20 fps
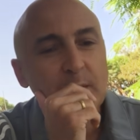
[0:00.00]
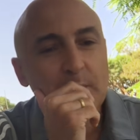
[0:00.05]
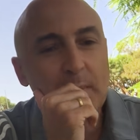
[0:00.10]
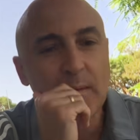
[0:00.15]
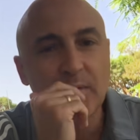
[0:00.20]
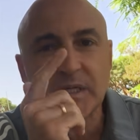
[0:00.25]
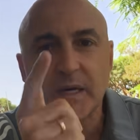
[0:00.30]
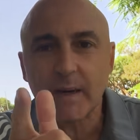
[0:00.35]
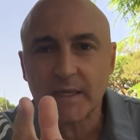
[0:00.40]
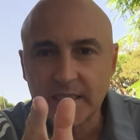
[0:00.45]

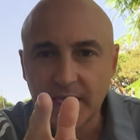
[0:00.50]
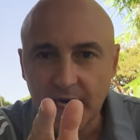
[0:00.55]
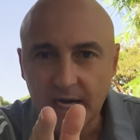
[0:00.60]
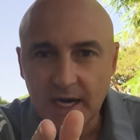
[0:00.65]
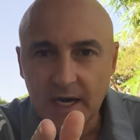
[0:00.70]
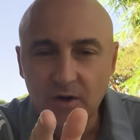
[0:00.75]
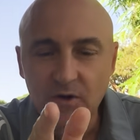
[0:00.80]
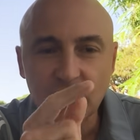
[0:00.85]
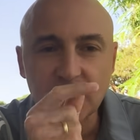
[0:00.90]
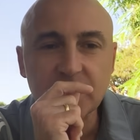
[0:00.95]
Vamos a batir
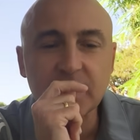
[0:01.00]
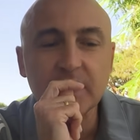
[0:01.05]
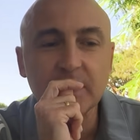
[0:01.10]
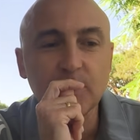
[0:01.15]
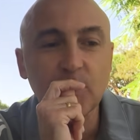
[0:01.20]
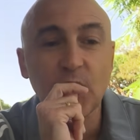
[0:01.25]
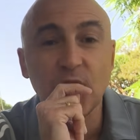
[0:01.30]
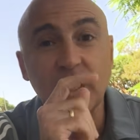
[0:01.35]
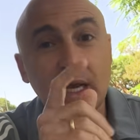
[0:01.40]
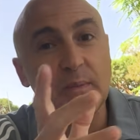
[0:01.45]
récords.
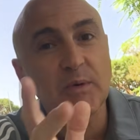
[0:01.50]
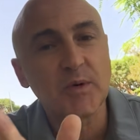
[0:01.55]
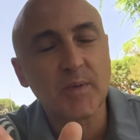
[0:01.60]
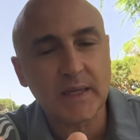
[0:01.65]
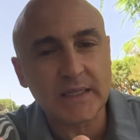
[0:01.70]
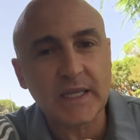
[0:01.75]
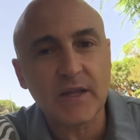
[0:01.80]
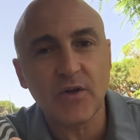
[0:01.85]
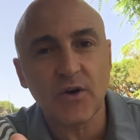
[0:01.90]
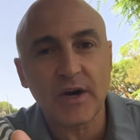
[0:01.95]
Bueno, ya hemos
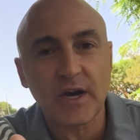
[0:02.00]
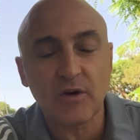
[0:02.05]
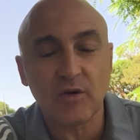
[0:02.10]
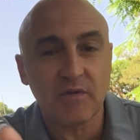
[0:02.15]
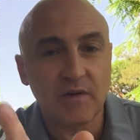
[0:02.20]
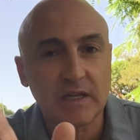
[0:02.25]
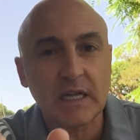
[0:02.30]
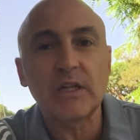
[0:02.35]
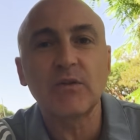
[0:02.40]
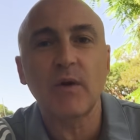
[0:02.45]
batido récords,
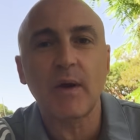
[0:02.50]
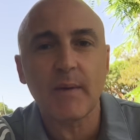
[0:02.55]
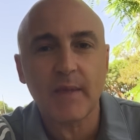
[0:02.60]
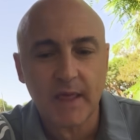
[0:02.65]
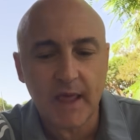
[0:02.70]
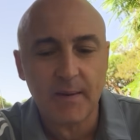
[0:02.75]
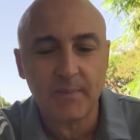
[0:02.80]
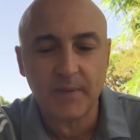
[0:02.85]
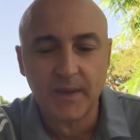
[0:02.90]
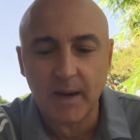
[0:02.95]
faltan
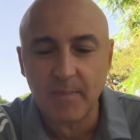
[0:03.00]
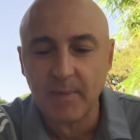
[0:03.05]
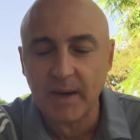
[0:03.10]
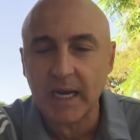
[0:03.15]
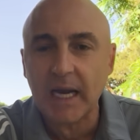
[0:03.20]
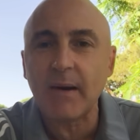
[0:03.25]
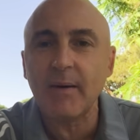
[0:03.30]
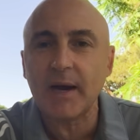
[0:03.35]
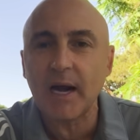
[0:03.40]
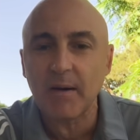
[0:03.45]
todavía días para
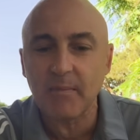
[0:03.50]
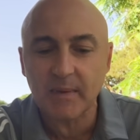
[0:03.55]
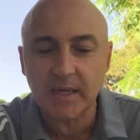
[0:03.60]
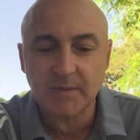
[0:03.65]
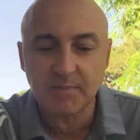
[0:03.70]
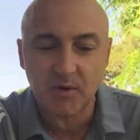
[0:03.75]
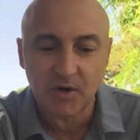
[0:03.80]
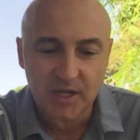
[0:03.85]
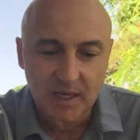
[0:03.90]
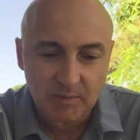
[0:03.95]
acabar el mes,
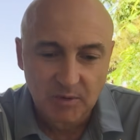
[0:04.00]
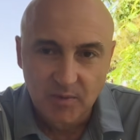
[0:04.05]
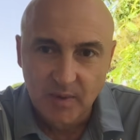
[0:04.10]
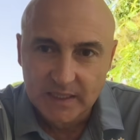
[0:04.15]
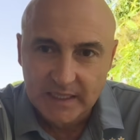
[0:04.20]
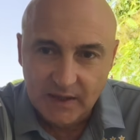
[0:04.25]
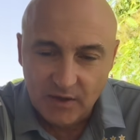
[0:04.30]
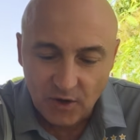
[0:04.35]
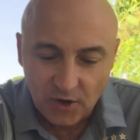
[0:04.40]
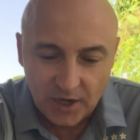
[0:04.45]
pero ya hemos
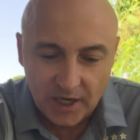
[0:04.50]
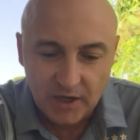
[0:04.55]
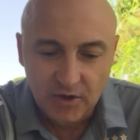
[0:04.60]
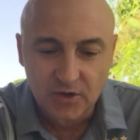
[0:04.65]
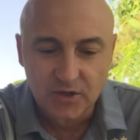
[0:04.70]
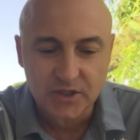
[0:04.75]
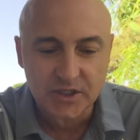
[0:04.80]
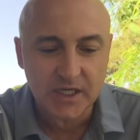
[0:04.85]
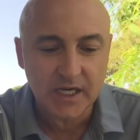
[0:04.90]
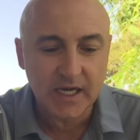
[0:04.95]
batido
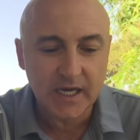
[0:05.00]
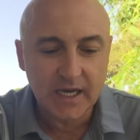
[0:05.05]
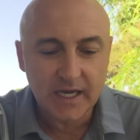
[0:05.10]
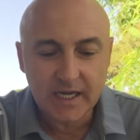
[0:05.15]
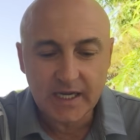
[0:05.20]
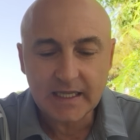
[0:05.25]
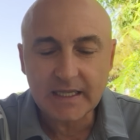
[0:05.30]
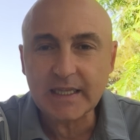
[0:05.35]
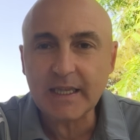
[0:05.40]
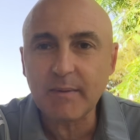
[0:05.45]
récords
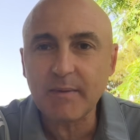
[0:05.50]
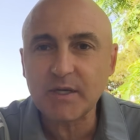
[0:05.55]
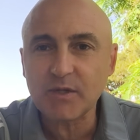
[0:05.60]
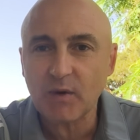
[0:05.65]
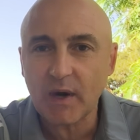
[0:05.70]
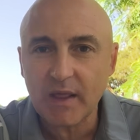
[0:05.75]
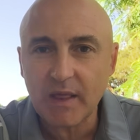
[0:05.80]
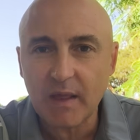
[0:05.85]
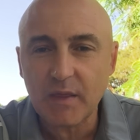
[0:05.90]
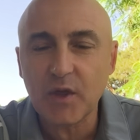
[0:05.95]
de
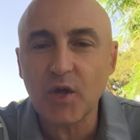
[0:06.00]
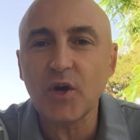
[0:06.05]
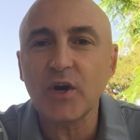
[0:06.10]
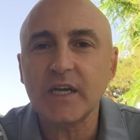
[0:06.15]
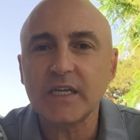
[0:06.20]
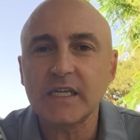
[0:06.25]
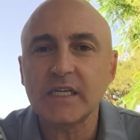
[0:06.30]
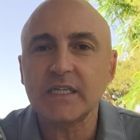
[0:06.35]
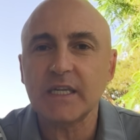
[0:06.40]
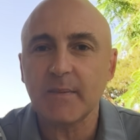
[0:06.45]

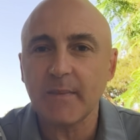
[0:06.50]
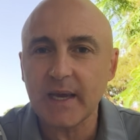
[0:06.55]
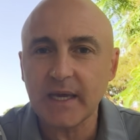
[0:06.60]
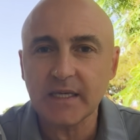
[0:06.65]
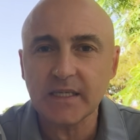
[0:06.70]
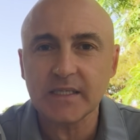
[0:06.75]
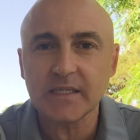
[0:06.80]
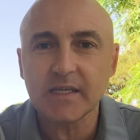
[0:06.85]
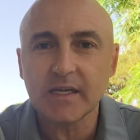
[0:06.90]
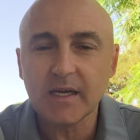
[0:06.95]
visualizaciones este
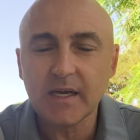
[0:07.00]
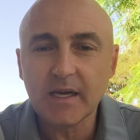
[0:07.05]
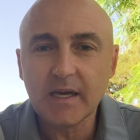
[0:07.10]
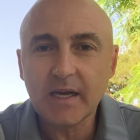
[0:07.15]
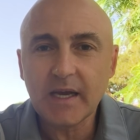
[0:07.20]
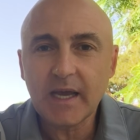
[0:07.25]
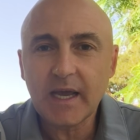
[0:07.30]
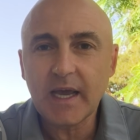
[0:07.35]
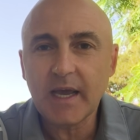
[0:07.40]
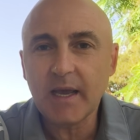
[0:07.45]
mes
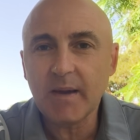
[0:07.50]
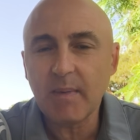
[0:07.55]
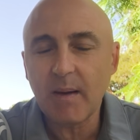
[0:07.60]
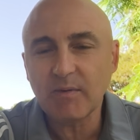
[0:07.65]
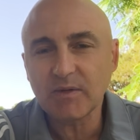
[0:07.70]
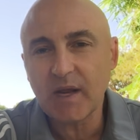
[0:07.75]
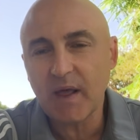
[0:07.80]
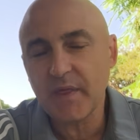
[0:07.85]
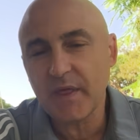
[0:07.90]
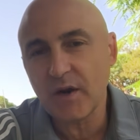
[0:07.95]
eh,
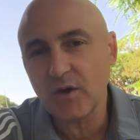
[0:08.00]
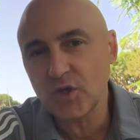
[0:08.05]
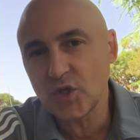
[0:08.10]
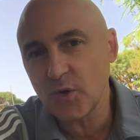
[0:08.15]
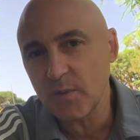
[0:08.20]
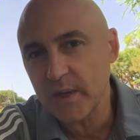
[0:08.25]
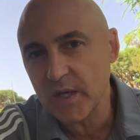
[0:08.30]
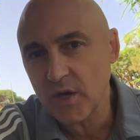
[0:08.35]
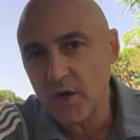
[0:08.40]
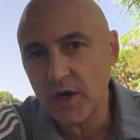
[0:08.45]
vamos a hacer 8
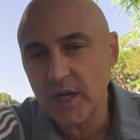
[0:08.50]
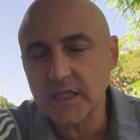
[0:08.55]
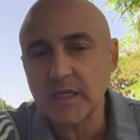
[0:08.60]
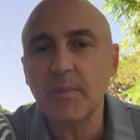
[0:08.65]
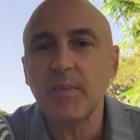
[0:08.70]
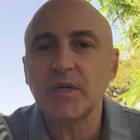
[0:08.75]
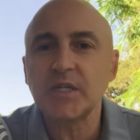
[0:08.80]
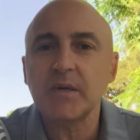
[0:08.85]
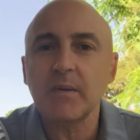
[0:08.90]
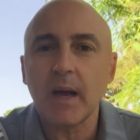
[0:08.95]
millones
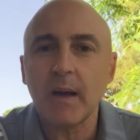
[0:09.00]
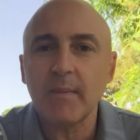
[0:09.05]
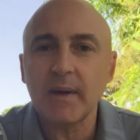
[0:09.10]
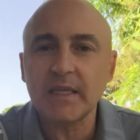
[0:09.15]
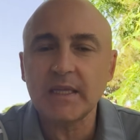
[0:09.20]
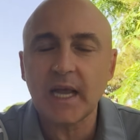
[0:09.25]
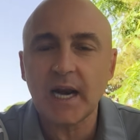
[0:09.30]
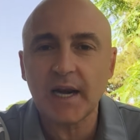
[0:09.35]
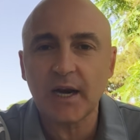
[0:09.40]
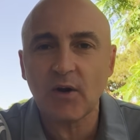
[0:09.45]

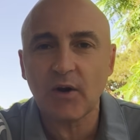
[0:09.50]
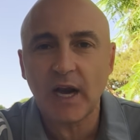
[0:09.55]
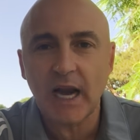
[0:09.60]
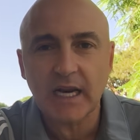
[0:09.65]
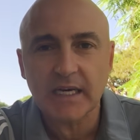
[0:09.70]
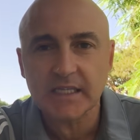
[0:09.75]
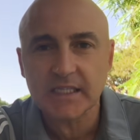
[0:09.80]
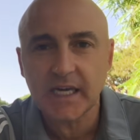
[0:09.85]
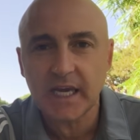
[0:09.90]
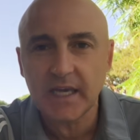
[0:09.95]
aproximadamente, el récord
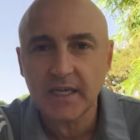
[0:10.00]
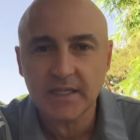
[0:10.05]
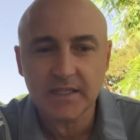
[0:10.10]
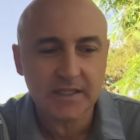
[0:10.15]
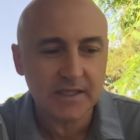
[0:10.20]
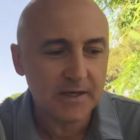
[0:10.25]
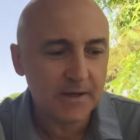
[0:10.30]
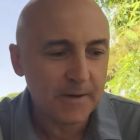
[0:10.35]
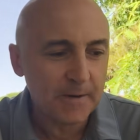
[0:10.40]
eran 6.